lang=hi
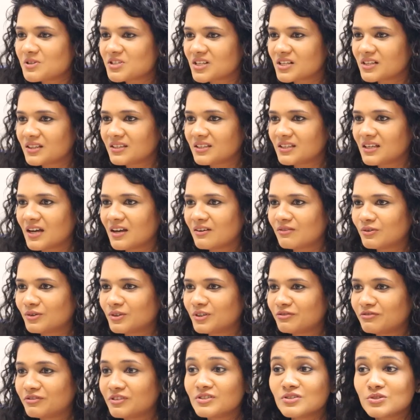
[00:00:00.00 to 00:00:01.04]
पे चलती है वो
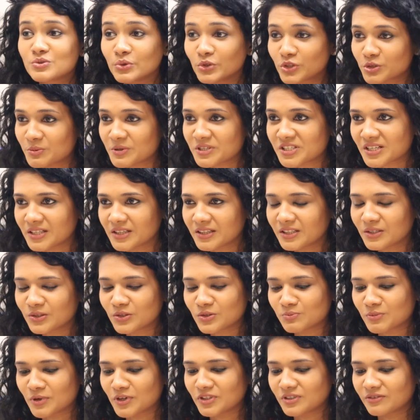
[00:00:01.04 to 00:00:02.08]
डिफरेंट सोच पे चलती है
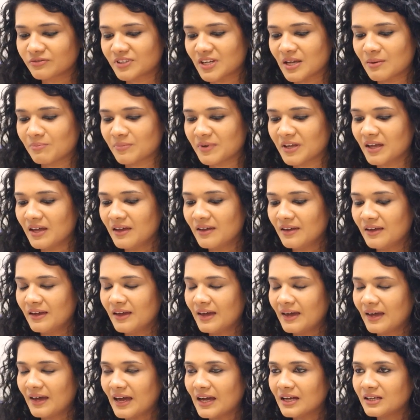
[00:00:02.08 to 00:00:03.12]
उस पॉइंट ऑफ टाइम पे
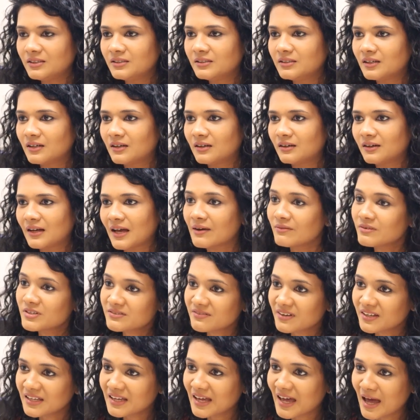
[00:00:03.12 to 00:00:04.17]
एंड आई
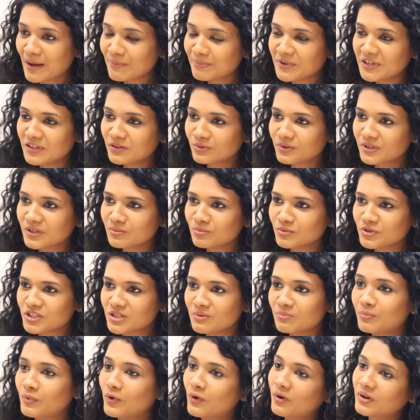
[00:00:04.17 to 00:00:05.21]
वॉज़ वेरी हैप्पी क्योंकि
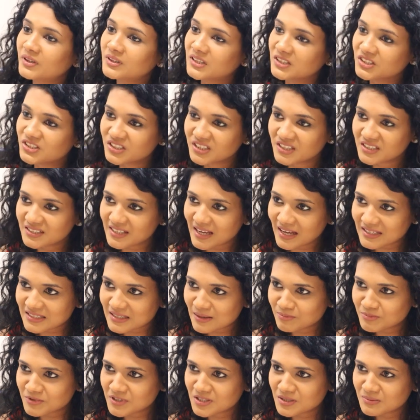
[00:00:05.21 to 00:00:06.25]
मुझे बहुत अच्छे से
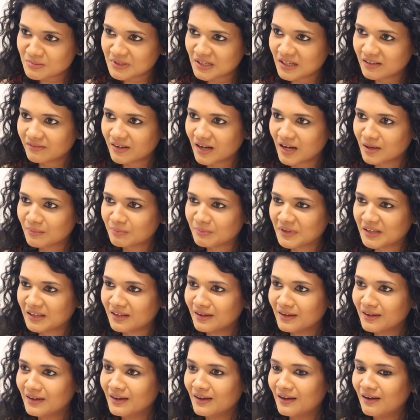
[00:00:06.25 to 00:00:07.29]
एक्सेप्टेंस मिला वहाँ पे
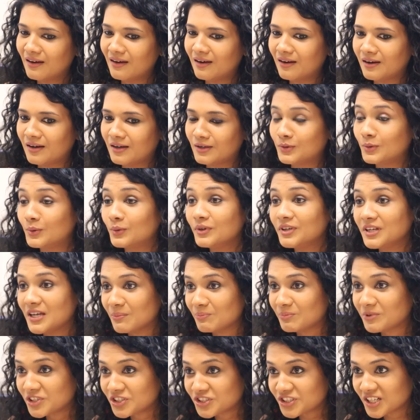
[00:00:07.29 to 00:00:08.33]
uh, लोगों ने
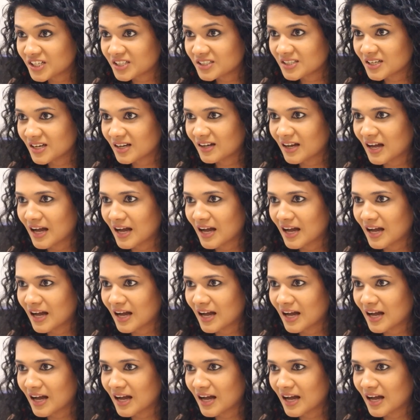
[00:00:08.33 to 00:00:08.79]
अप्रिशिएट किया